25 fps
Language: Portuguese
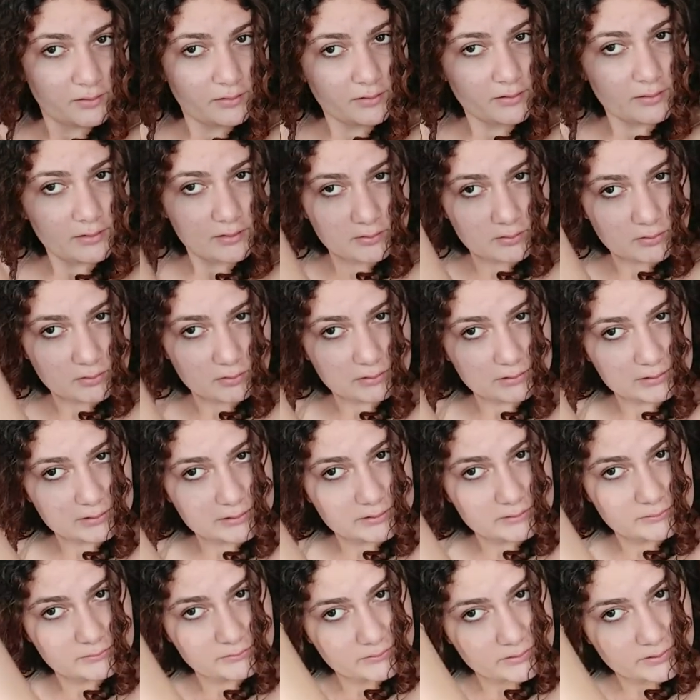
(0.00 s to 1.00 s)

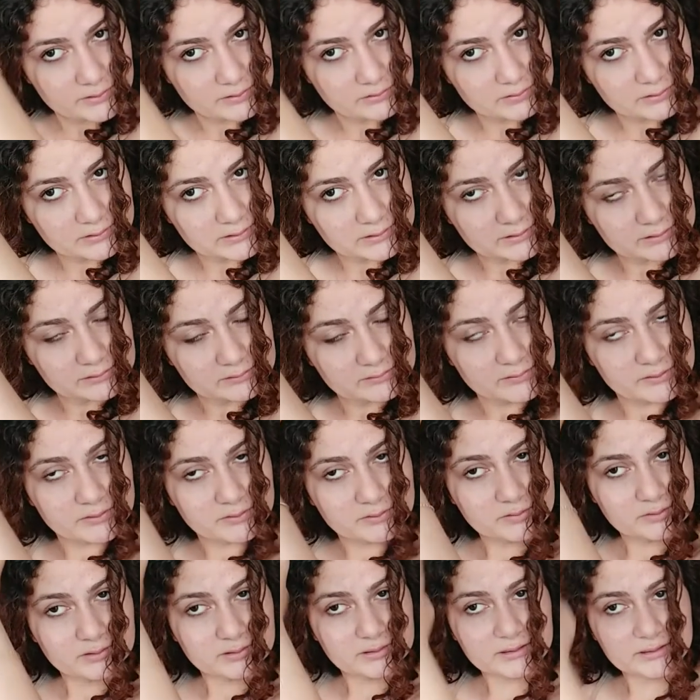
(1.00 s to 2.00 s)
enrolando, enrolando,
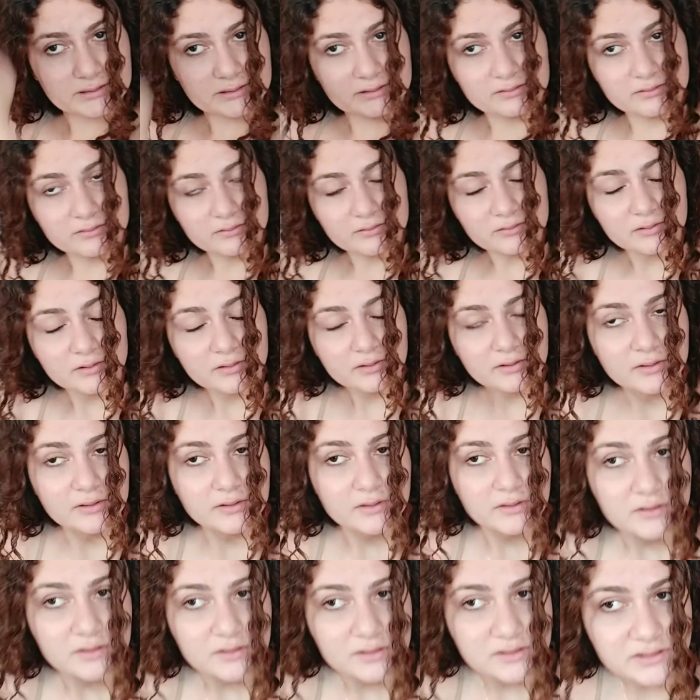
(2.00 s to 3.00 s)
enrolando.
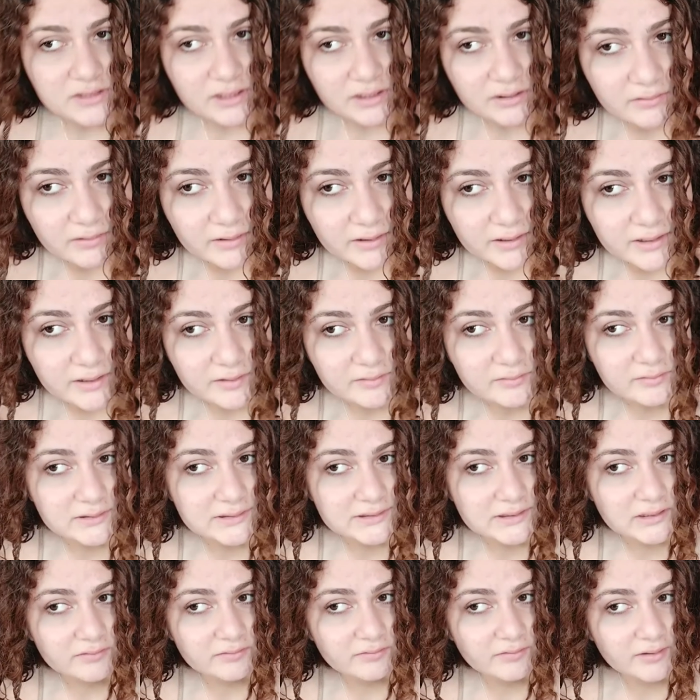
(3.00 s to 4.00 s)
Chegou aqui,
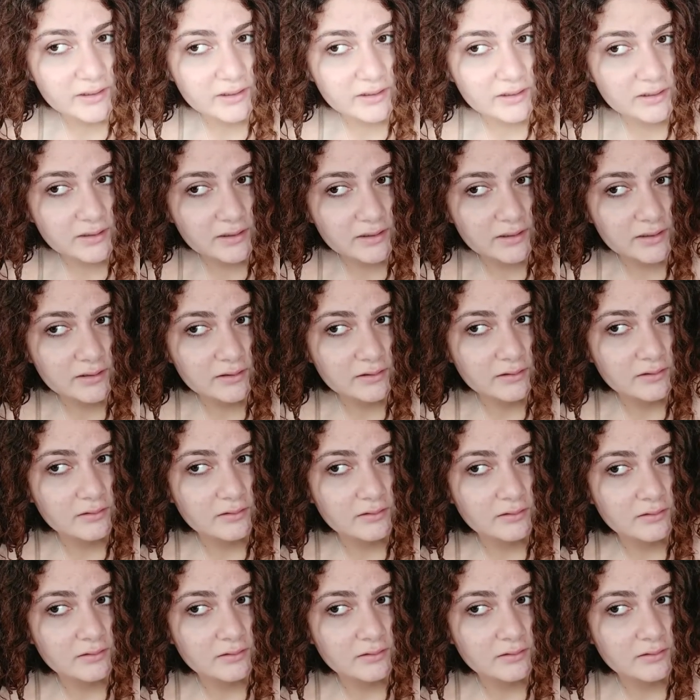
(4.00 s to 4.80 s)
você vem e